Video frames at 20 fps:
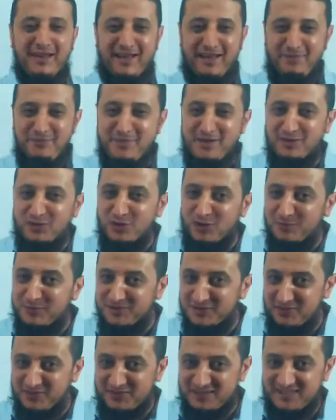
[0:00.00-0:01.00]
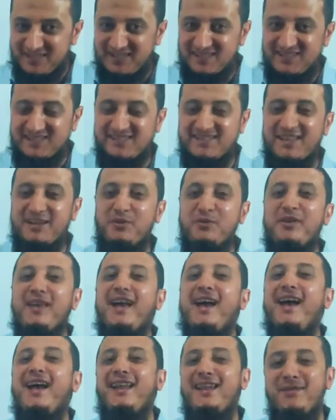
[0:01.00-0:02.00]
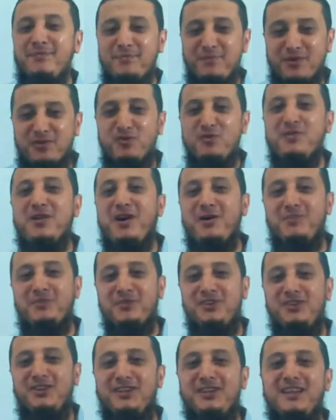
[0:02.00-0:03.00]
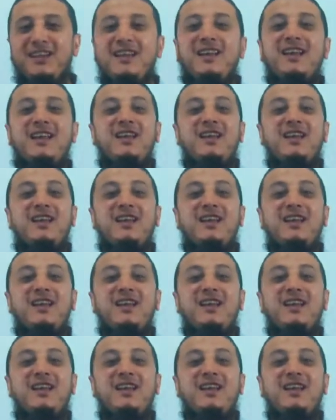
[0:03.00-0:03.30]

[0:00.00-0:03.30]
العامة طلاب الصف الثالث الثانوي أهلا بكم يا أبطال